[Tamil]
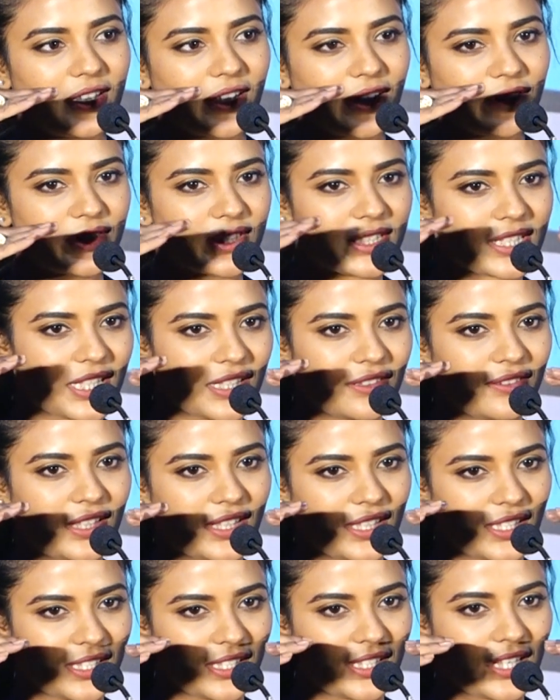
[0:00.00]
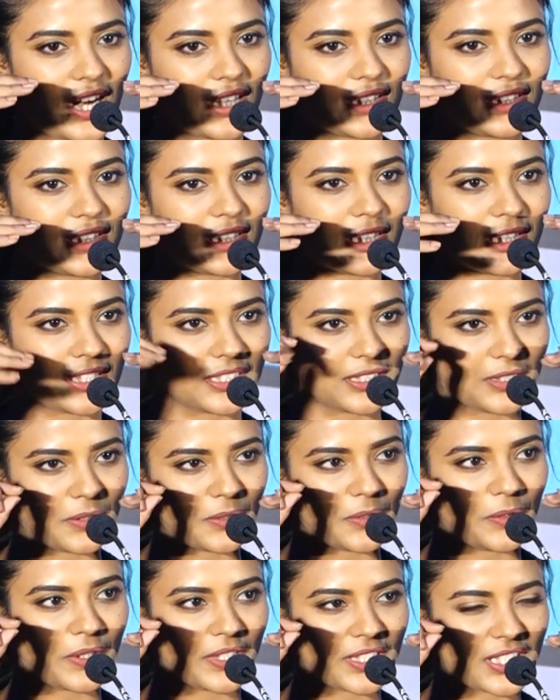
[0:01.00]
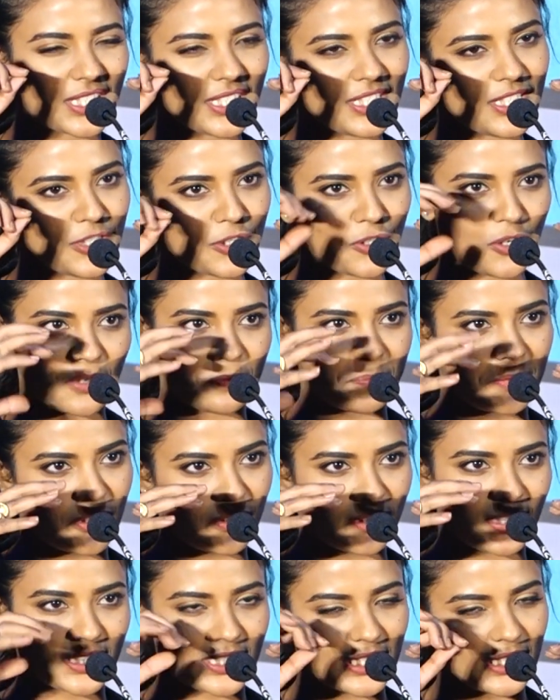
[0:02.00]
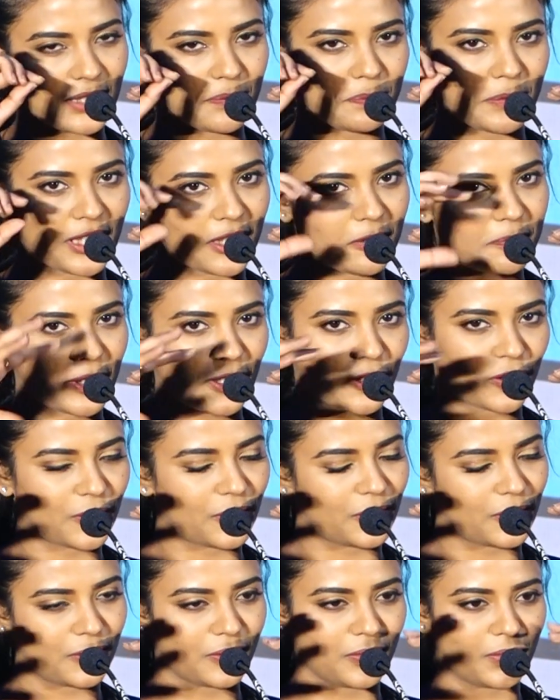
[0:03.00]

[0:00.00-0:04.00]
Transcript: ரிவர்ஸில் வர அந்த ஒரு சின்ன ஷாட் தான் சின்ன பிட்டு மட்டும்